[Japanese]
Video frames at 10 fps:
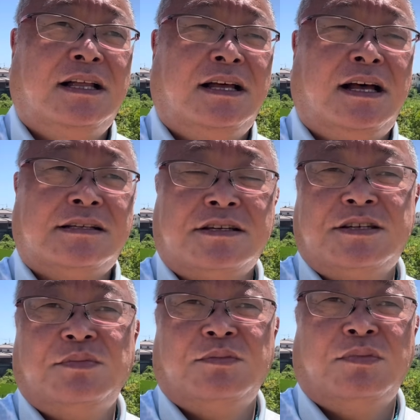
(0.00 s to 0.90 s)
朝日
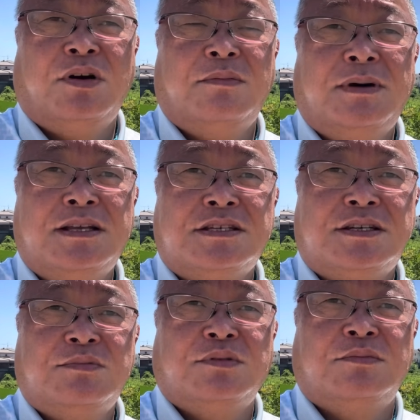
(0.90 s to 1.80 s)
新聞も、毎日
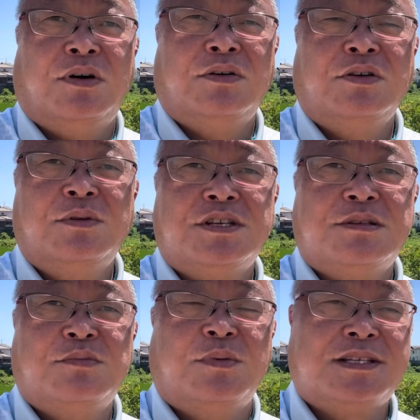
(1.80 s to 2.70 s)
新聞も、読売
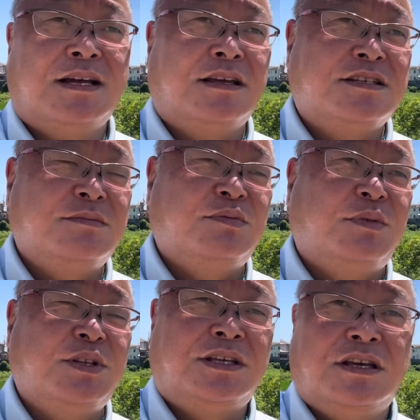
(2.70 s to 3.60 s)
新聞も、産経新聞
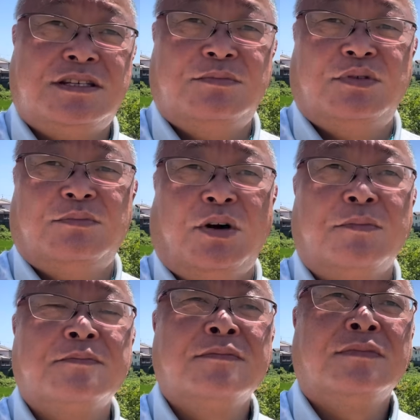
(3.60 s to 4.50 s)
も、経新聞も、
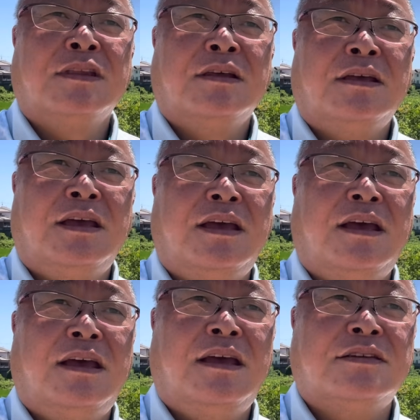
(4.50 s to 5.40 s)

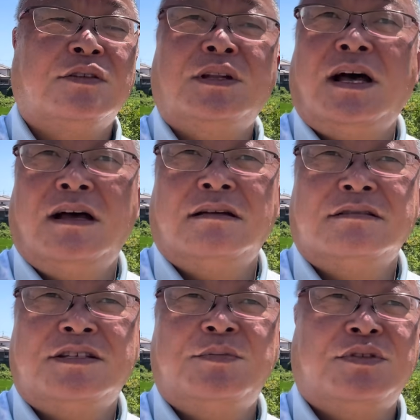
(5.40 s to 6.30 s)
えー、そんな
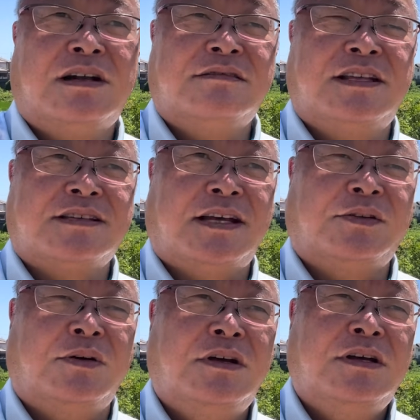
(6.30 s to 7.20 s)
新聞あるんですか
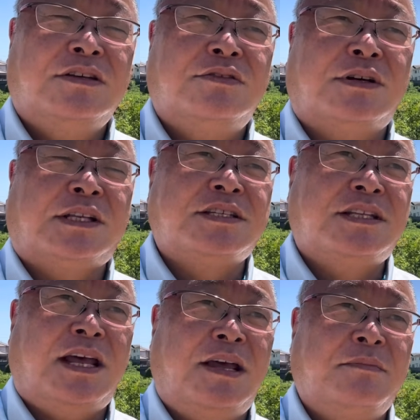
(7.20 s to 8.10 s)
という形
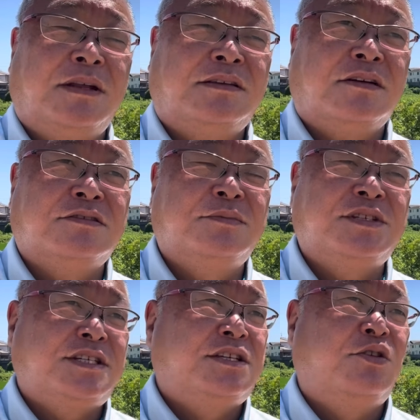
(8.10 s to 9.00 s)
で全く無
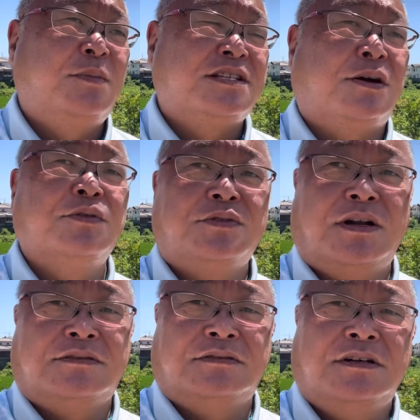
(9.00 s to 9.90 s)
視しておりましたが、おそ
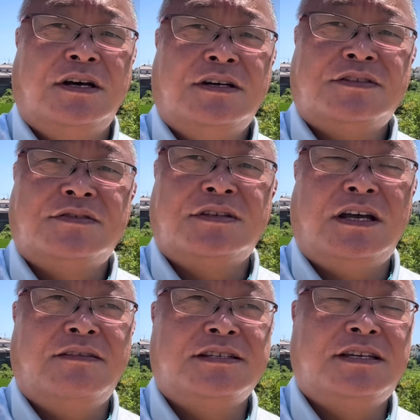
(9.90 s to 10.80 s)
らく取
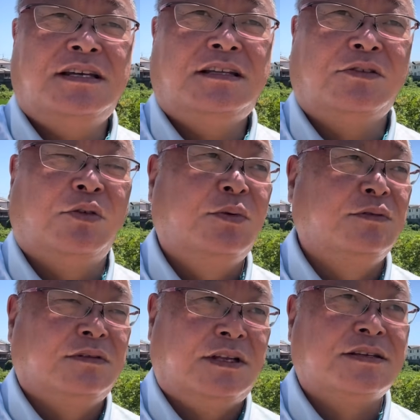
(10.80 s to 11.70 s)
材はしていたと
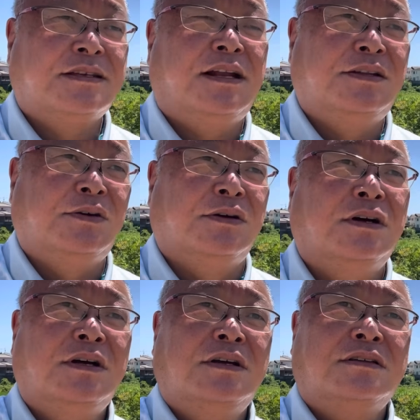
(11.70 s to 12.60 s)
思うんですけれど、
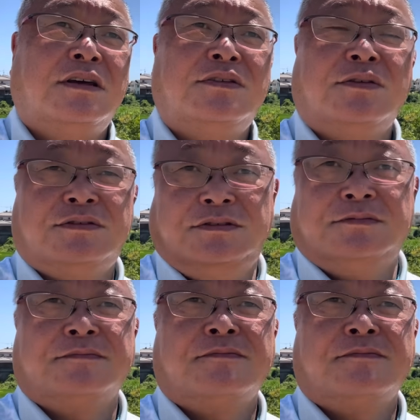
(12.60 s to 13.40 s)
結局、